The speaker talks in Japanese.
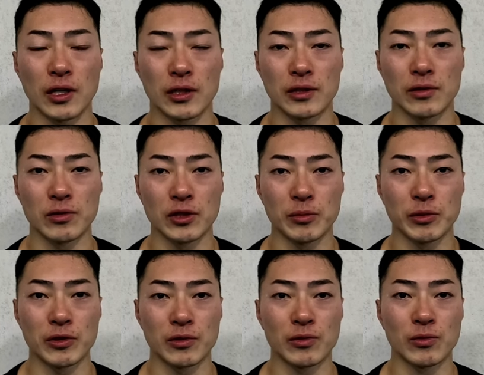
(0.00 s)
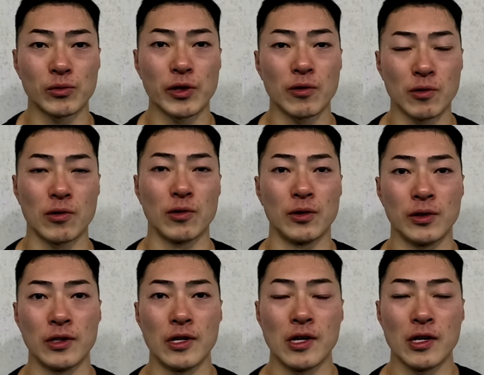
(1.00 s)
はずの清水君の上を、
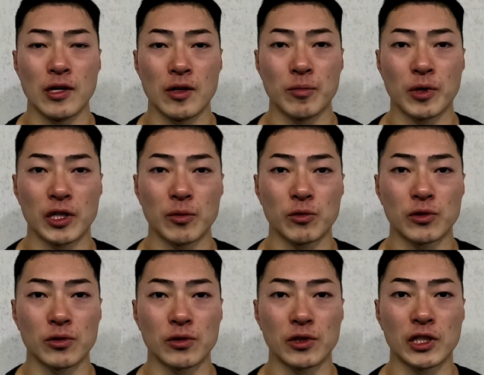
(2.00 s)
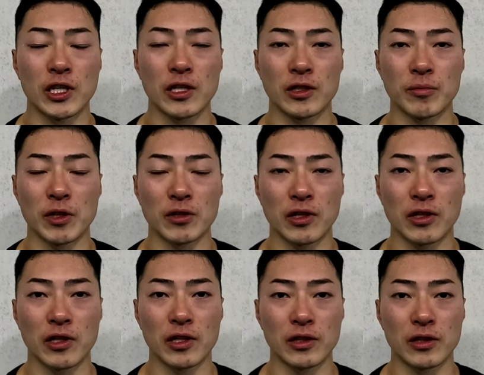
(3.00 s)
気持ちよく綺麗にまくれ
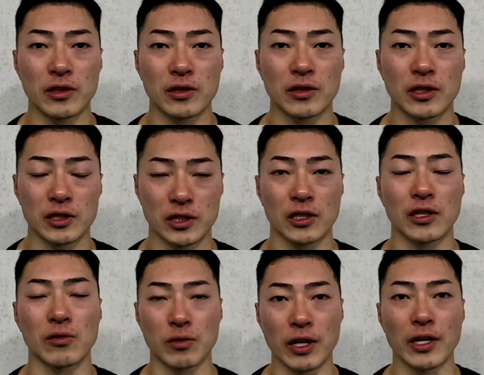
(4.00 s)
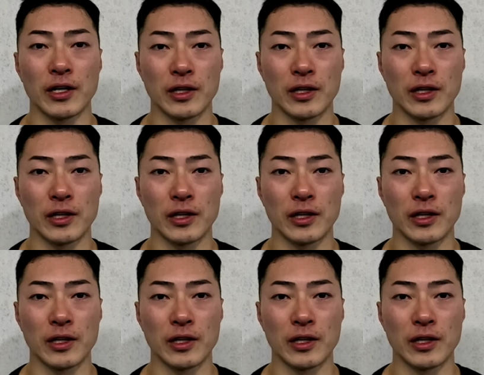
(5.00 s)
てない感じがあったので、